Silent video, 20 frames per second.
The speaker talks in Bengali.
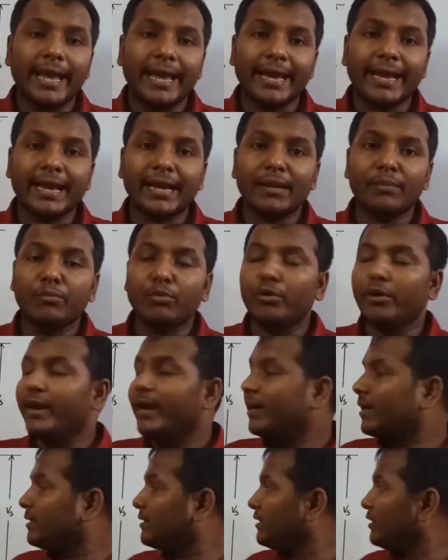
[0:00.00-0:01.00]
এখানে বোর্ডে
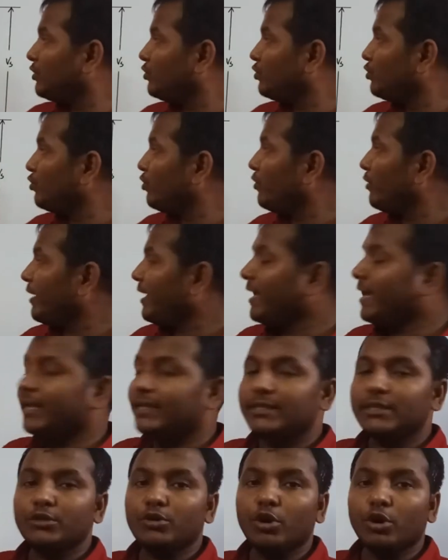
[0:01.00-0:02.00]
একটা চিত্র
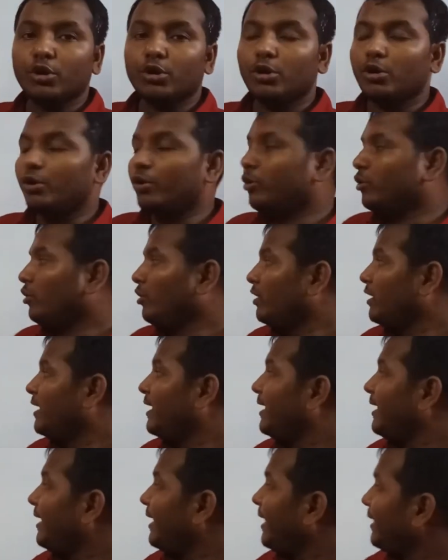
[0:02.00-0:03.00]
এঁকেছি লক্ষ্য করো
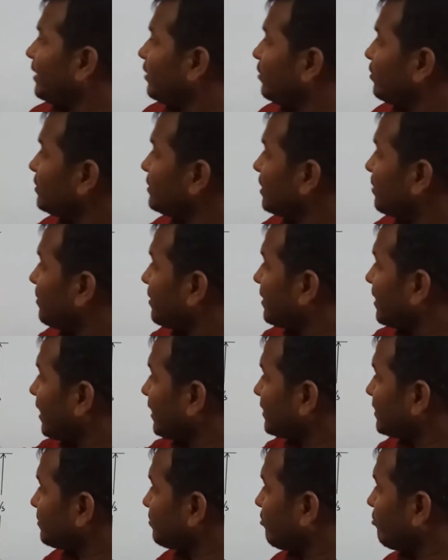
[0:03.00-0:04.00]
এইটা হচ্ছে আমার
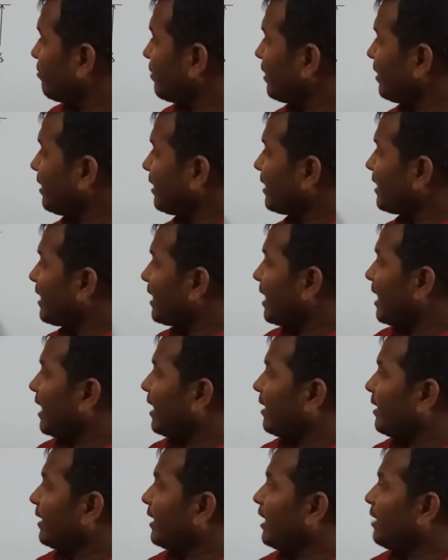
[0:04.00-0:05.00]
ট্রান্সফর্মার
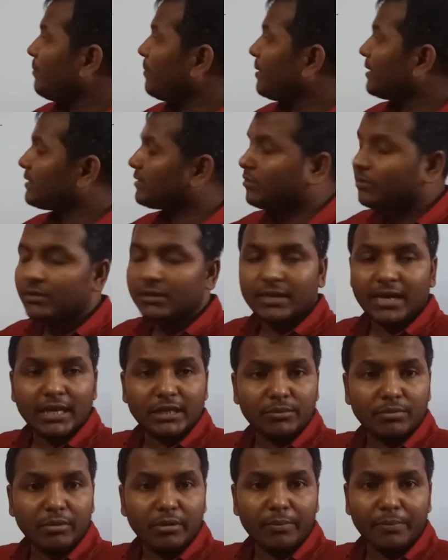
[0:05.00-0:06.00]
আর এই পাশটা হচ্ছে
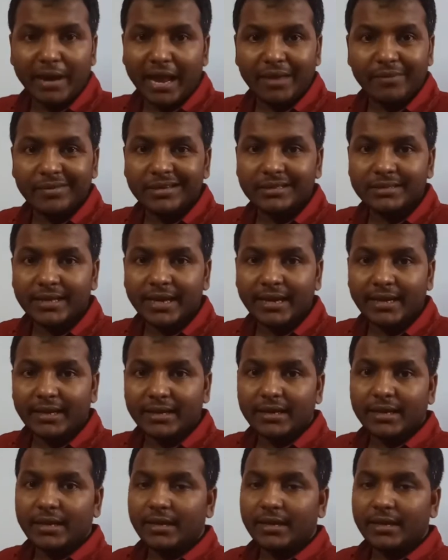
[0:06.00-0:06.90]
ট্রান্সফর্মার প্রাইমারি সাইড